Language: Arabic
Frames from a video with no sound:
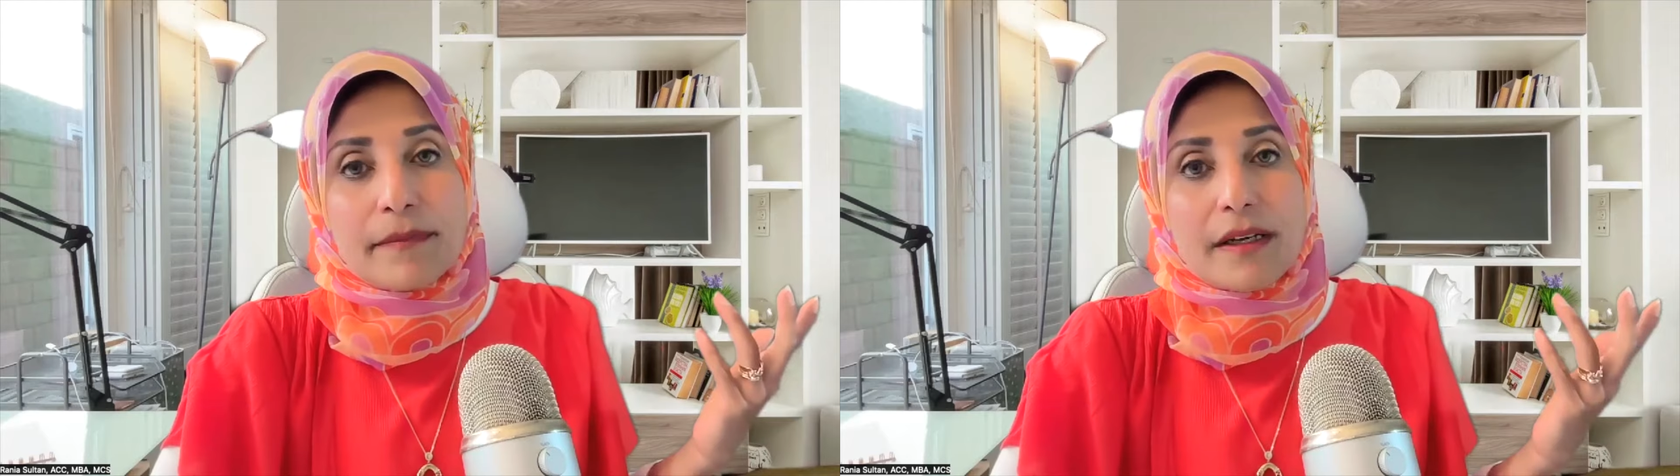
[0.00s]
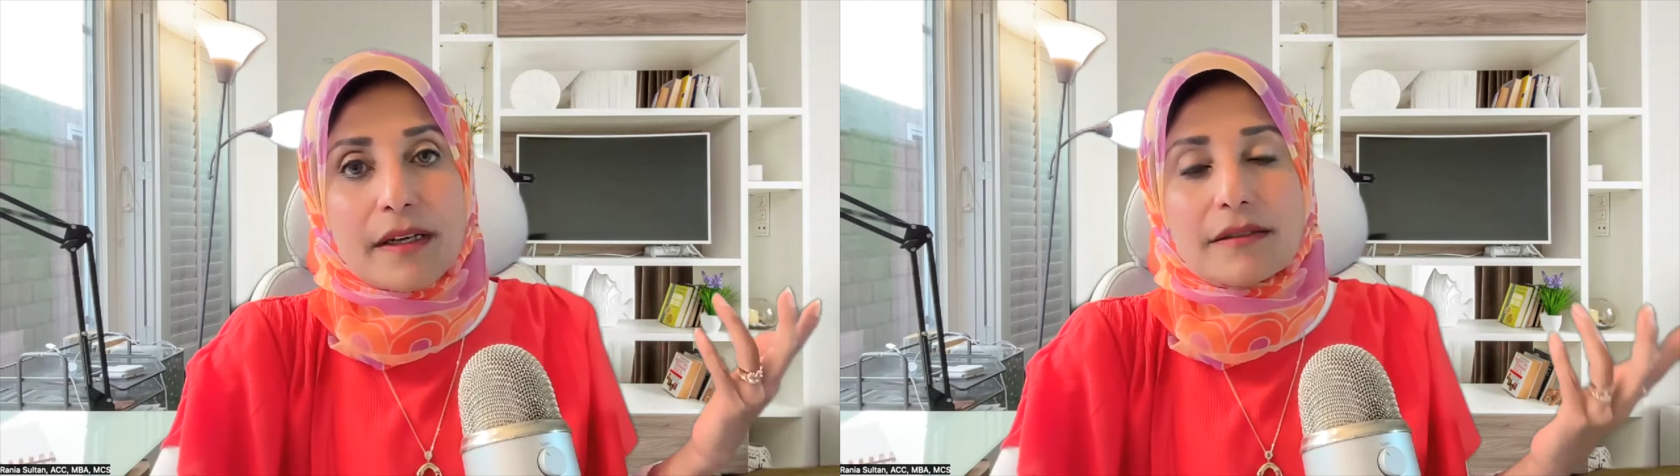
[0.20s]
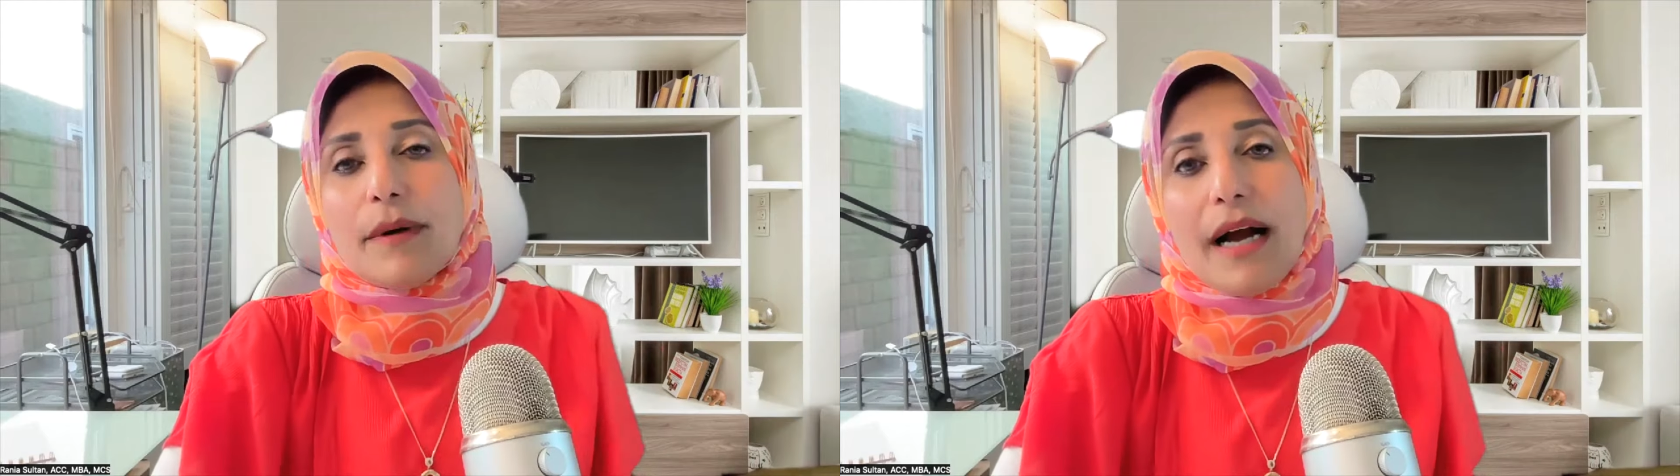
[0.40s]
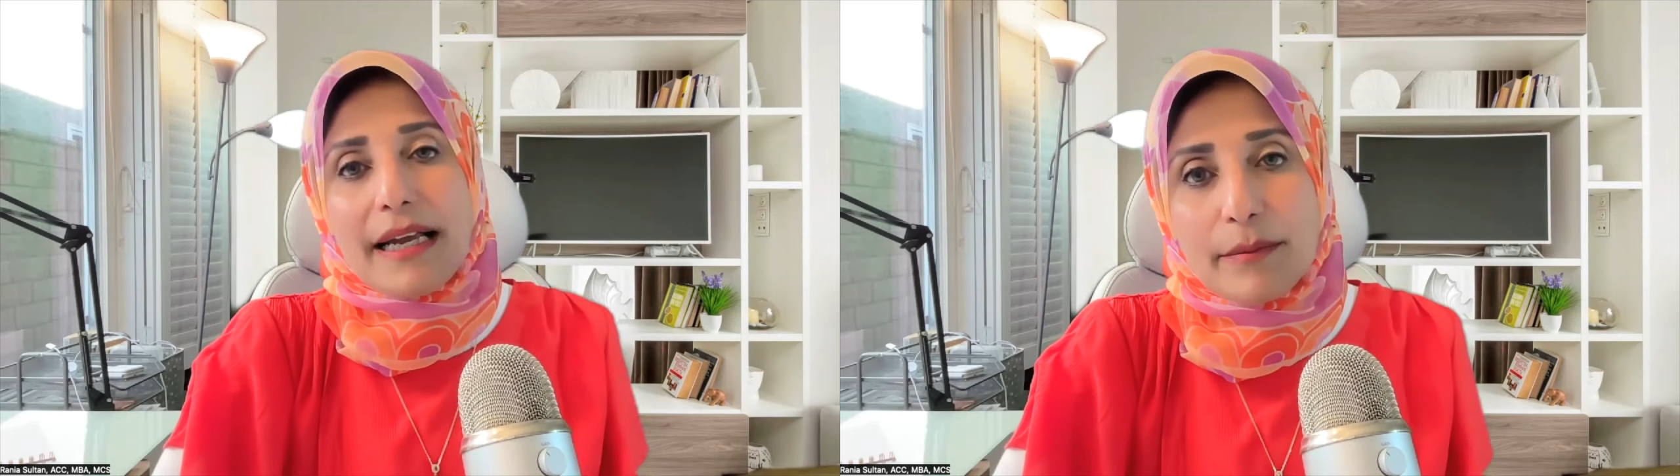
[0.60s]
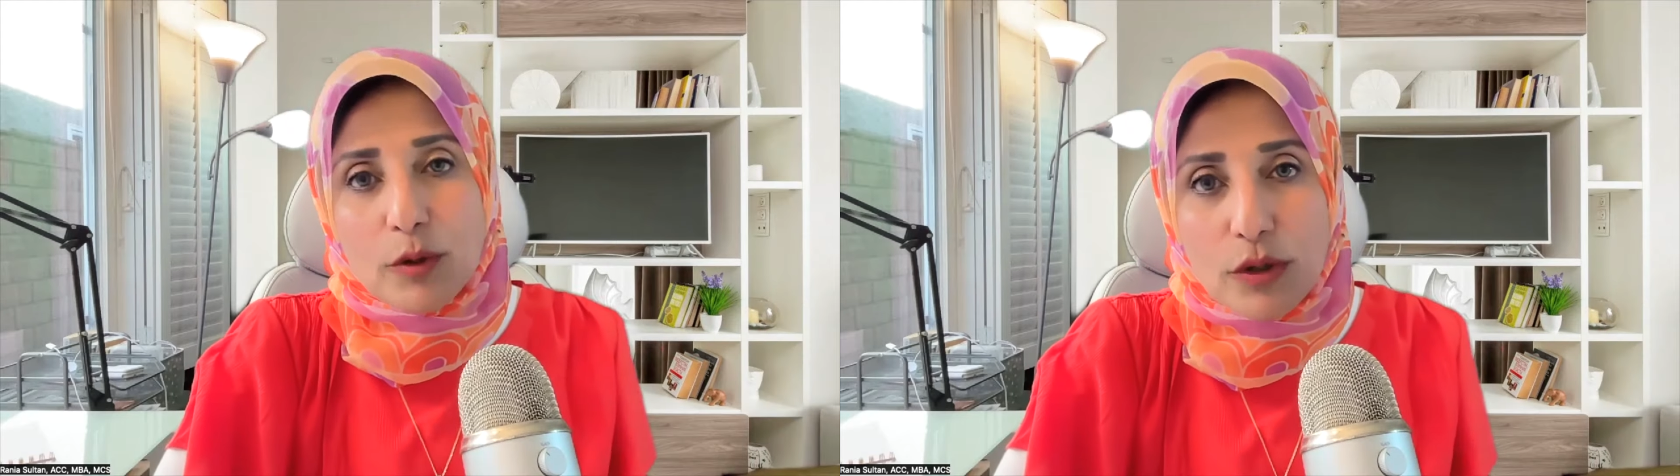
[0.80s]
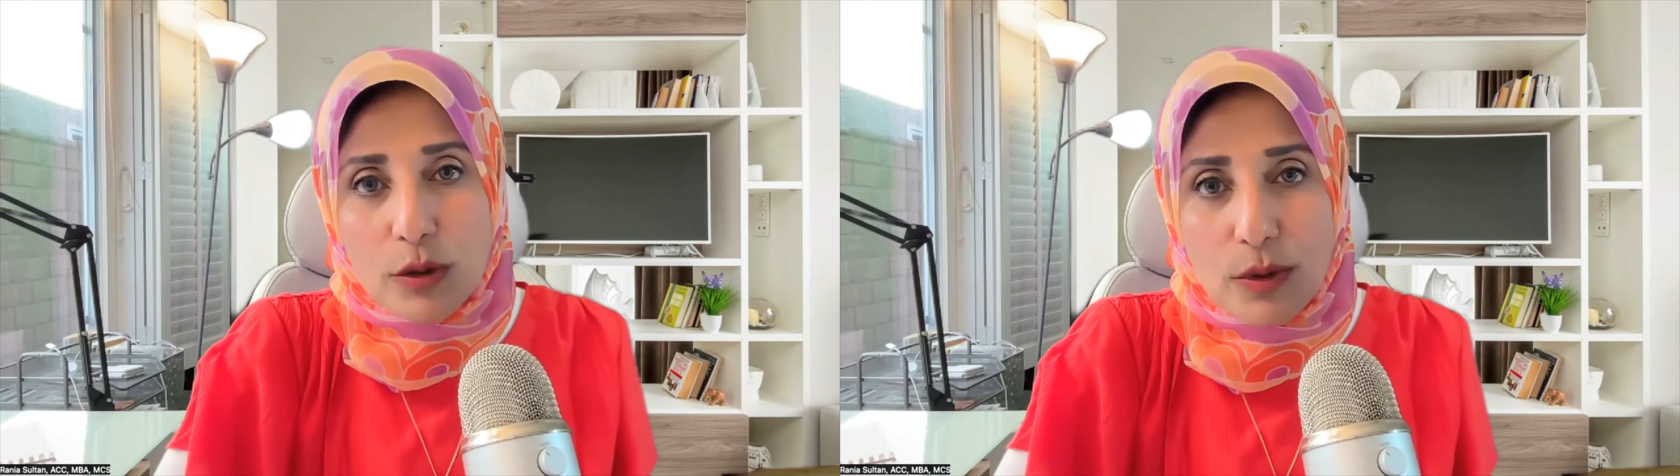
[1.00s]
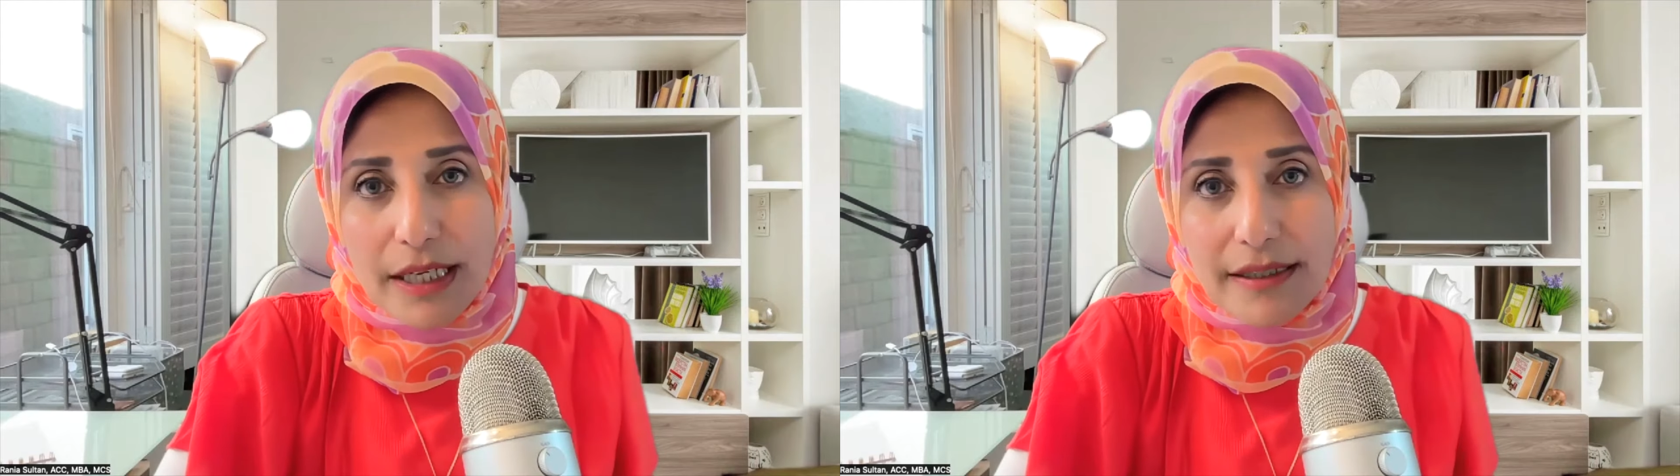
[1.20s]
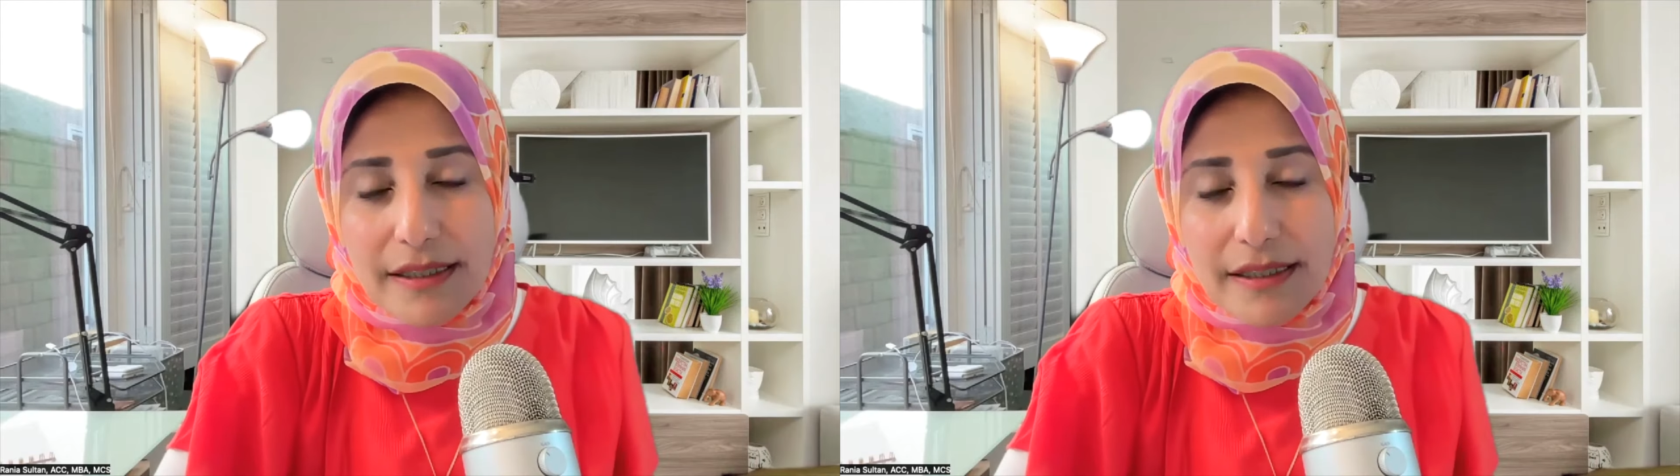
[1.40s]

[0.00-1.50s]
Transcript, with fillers: طب هيعملوا ايه الولايات